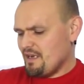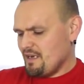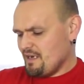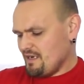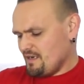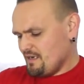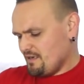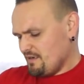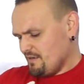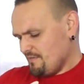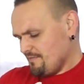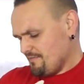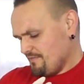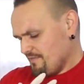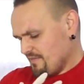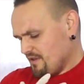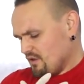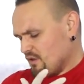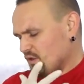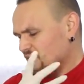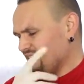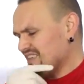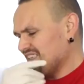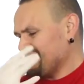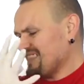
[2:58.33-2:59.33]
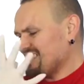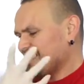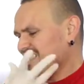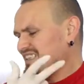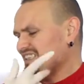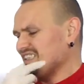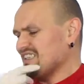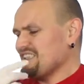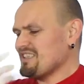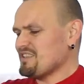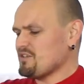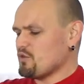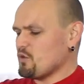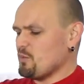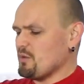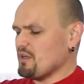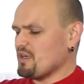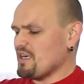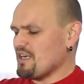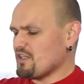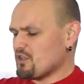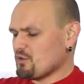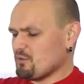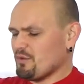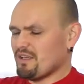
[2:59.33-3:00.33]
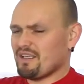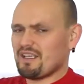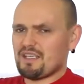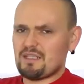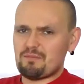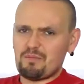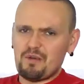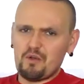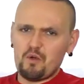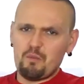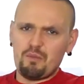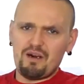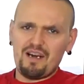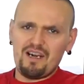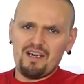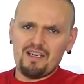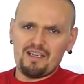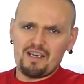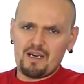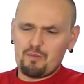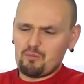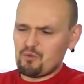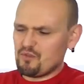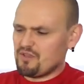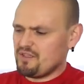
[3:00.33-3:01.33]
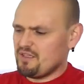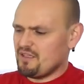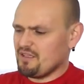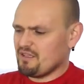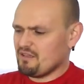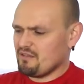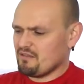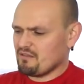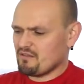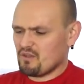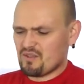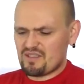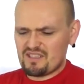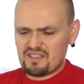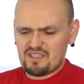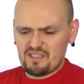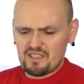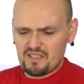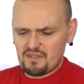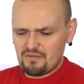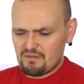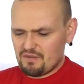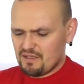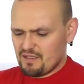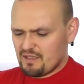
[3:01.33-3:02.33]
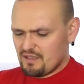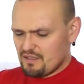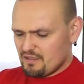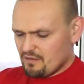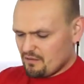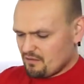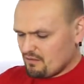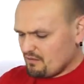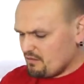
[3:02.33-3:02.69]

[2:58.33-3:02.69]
Ja. Und äh, diese Gummihandschuhe kriegt man überall in der Apotheke, kosten nicht viel.